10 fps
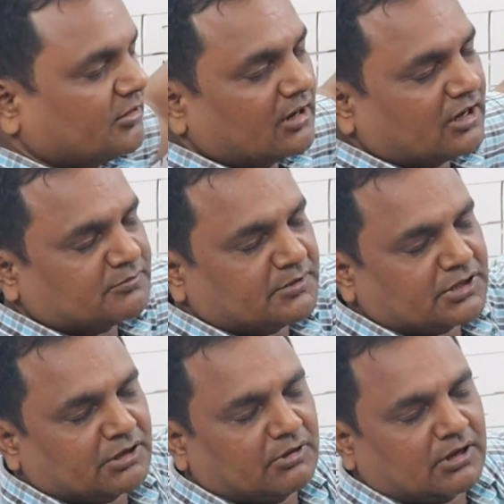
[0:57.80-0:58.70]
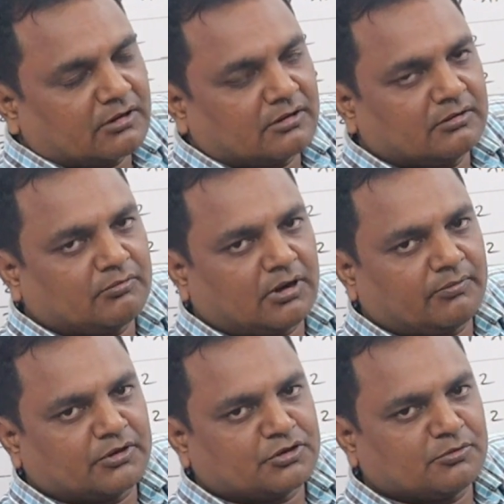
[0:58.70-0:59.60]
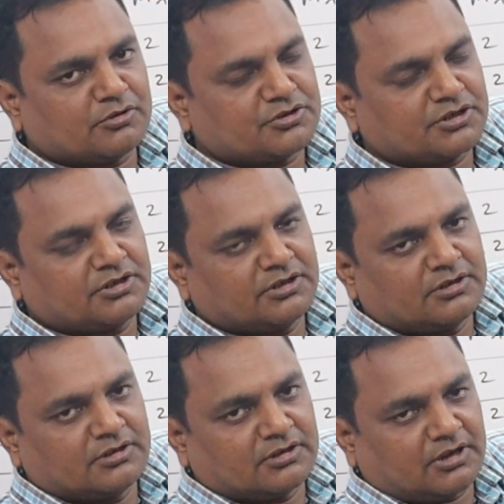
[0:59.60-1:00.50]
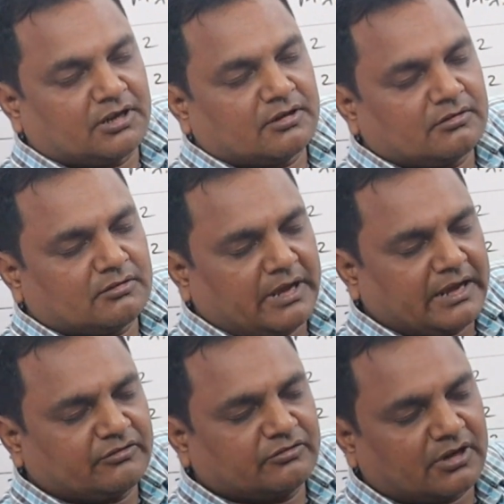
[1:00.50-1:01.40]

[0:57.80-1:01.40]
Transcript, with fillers: রেজাল্ট আসবে সেগুলোর ফলাফল সমূহ হচ্ছে কে এক্স